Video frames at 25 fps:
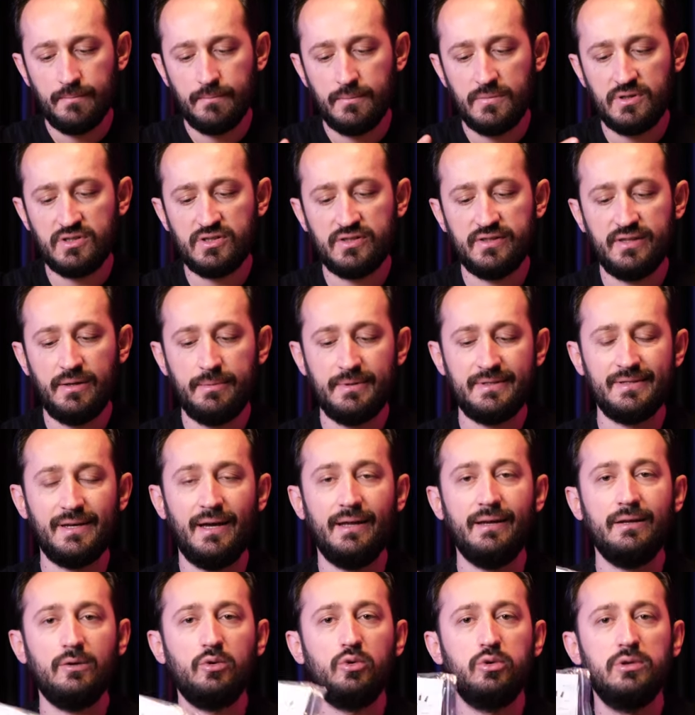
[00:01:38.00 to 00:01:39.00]
İçinde bir
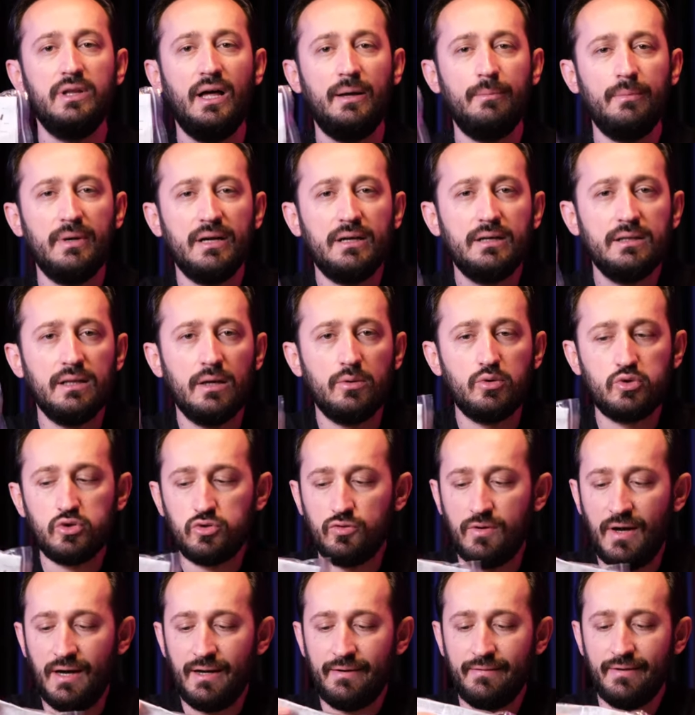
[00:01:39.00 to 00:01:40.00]
tane kullanma
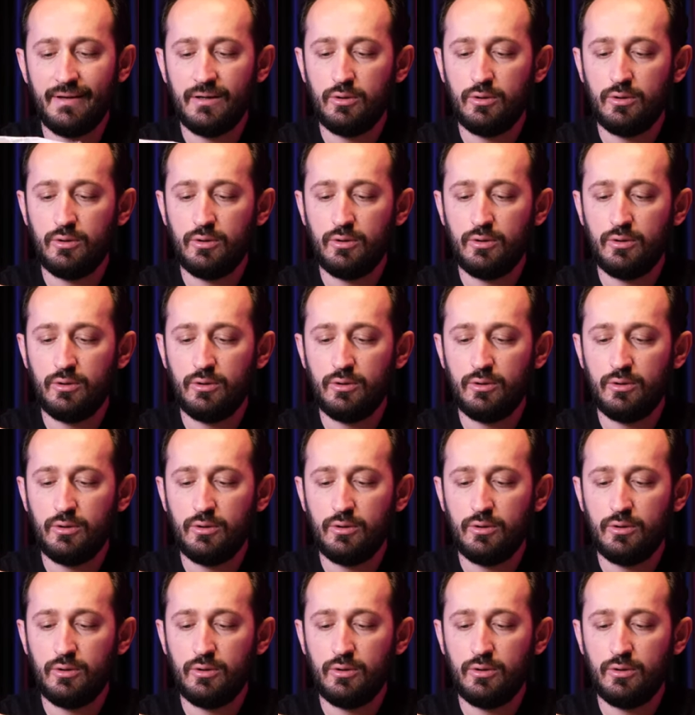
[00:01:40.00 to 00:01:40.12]
kılavuzu var